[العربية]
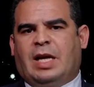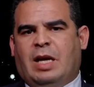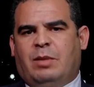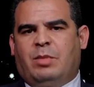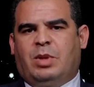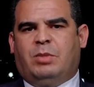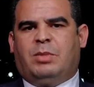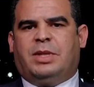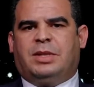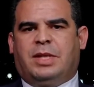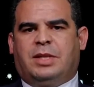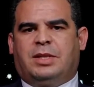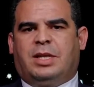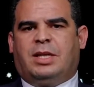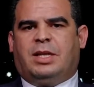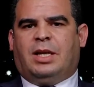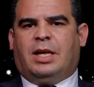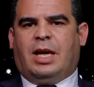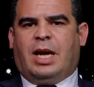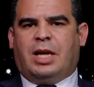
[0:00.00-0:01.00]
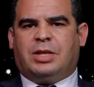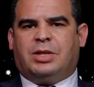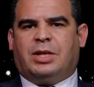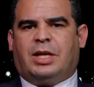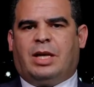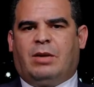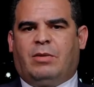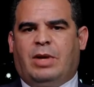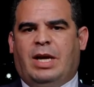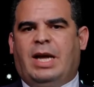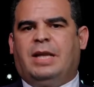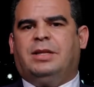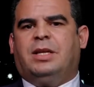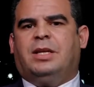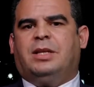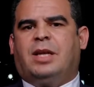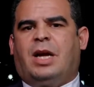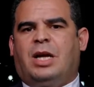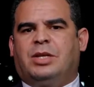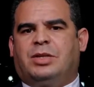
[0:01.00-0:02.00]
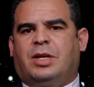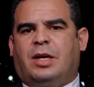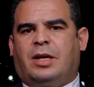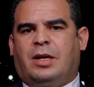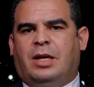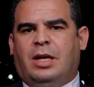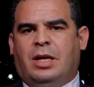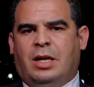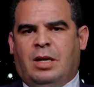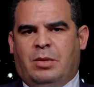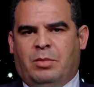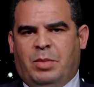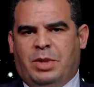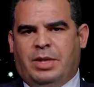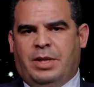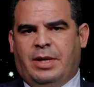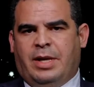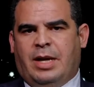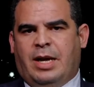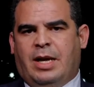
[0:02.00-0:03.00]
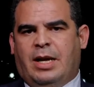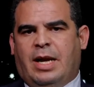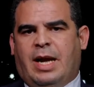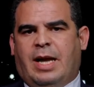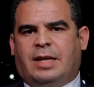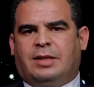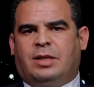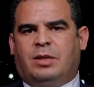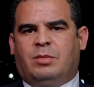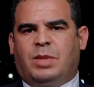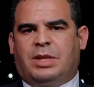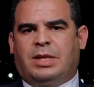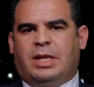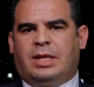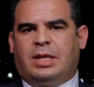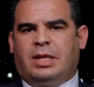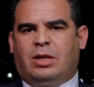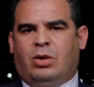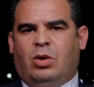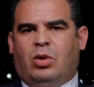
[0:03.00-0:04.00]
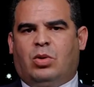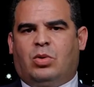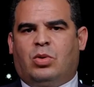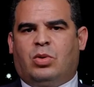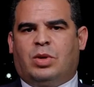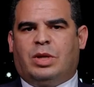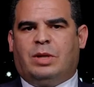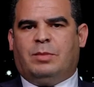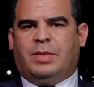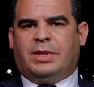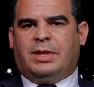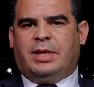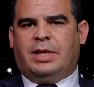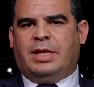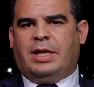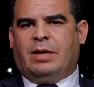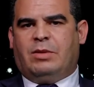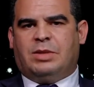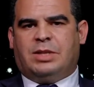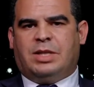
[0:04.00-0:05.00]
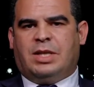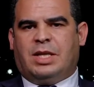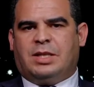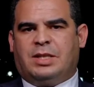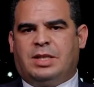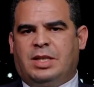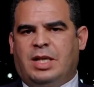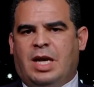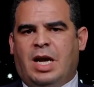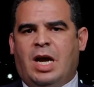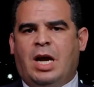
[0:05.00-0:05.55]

المادتين العاشرة والحادية عشر من العهد المدني للحقوق المدنية والسياسية